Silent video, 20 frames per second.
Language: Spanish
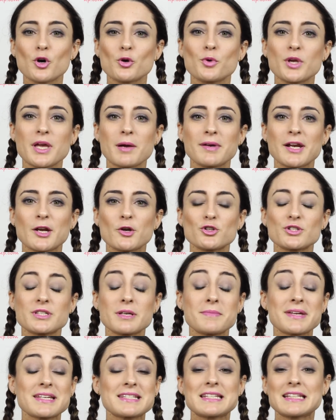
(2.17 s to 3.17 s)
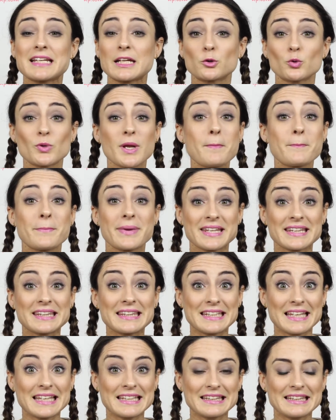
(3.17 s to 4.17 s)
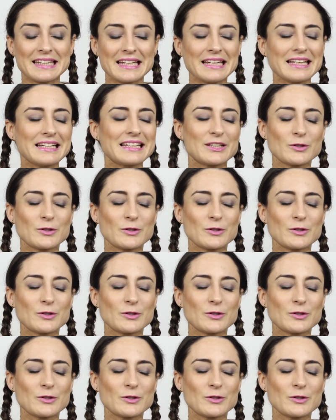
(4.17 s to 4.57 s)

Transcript: Hoy voy a hablaros de mi asignatura pendiente